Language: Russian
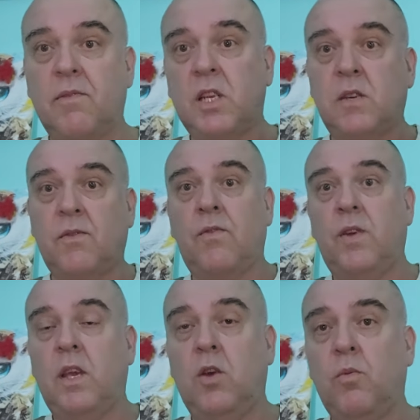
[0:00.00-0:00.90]
даже в
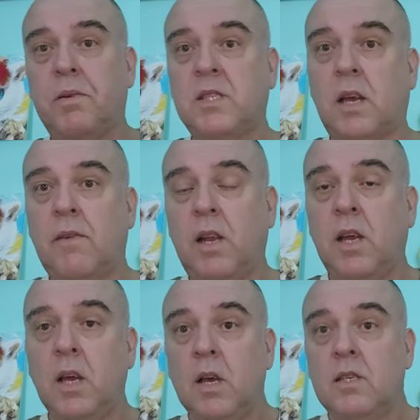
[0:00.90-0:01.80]
Гвинею поставили
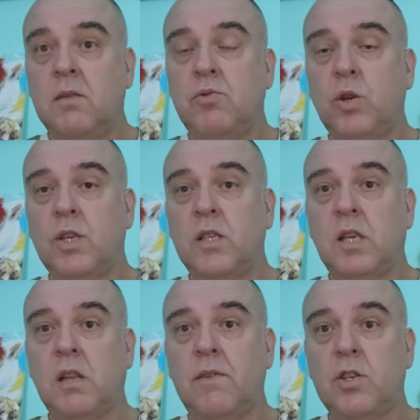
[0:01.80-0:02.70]

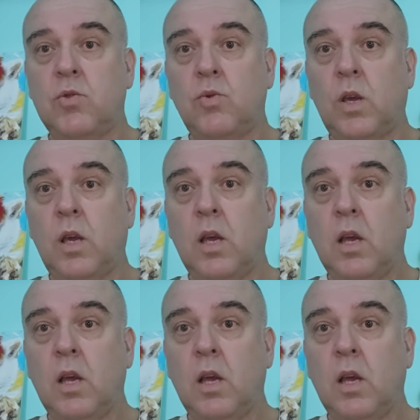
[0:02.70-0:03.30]
762 штуки.